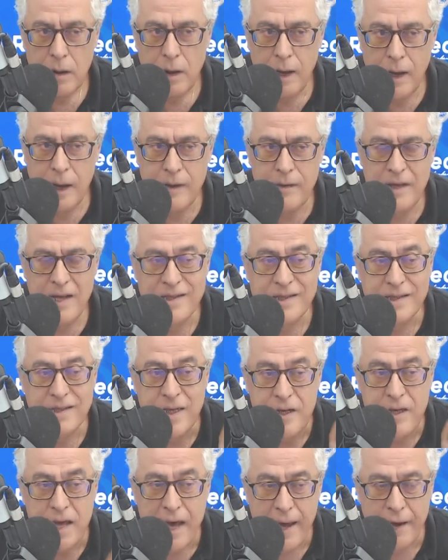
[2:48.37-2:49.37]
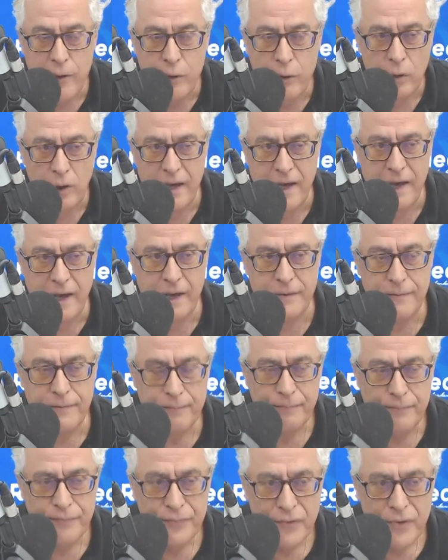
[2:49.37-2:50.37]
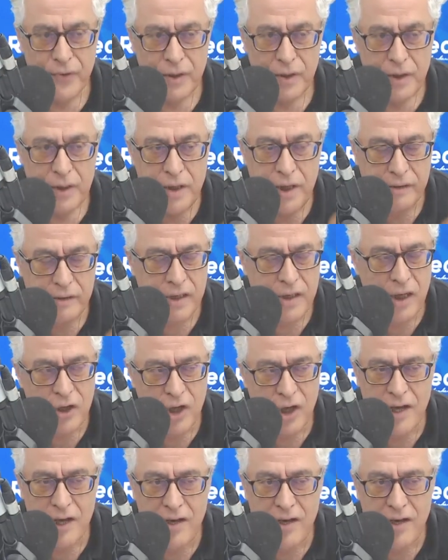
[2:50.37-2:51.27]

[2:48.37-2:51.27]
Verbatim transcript: أن السيناريو الآن يتجه